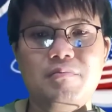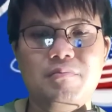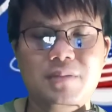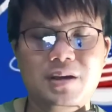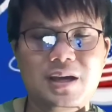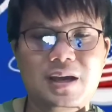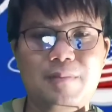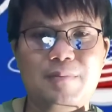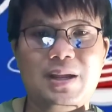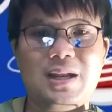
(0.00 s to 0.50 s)

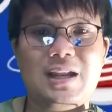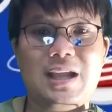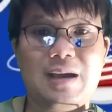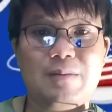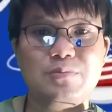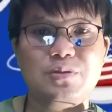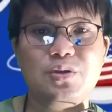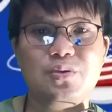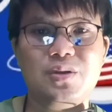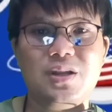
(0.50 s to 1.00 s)
เมื่อมัน
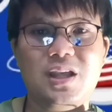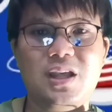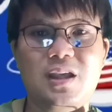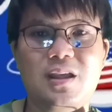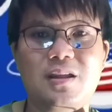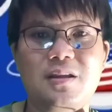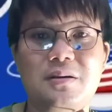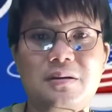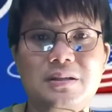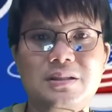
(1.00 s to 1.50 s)
ทำจุดนี้
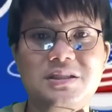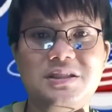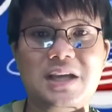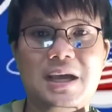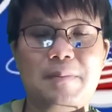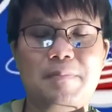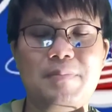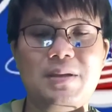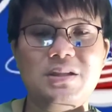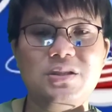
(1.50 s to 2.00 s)

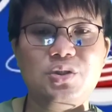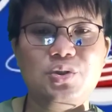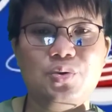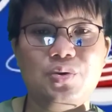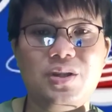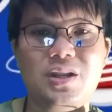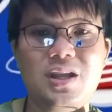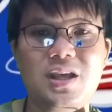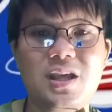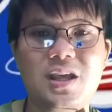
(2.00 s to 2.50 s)
จะเป็นจุ
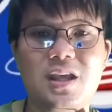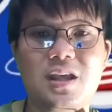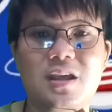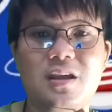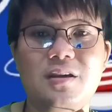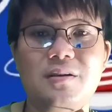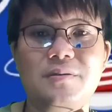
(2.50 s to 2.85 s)
ดที่